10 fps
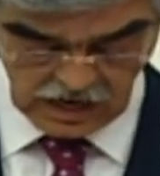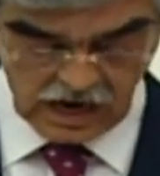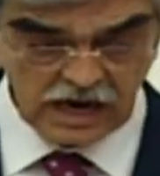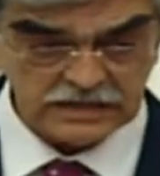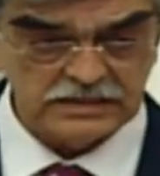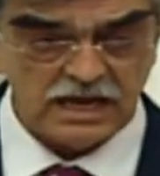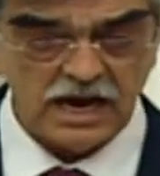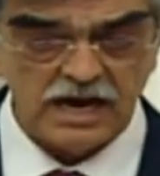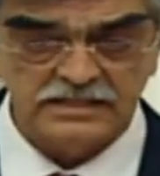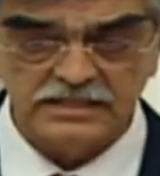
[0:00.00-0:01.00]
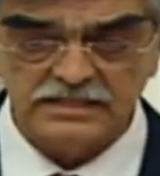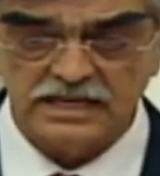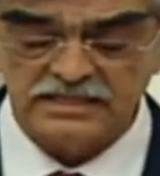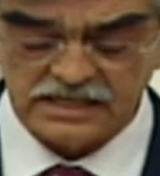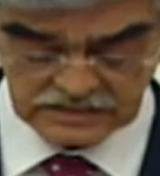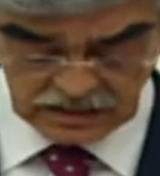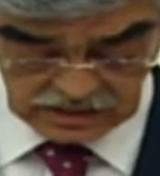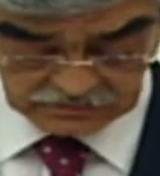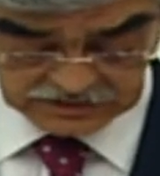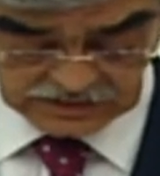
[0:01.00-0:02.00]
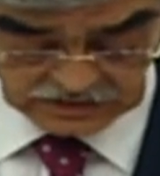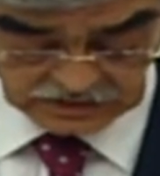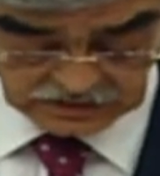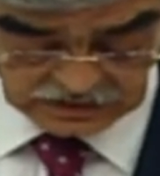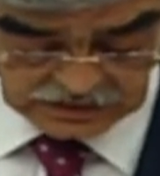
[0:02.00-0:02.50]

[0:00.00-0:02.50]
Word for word: haz, haksız kazanç sağlamışlardır.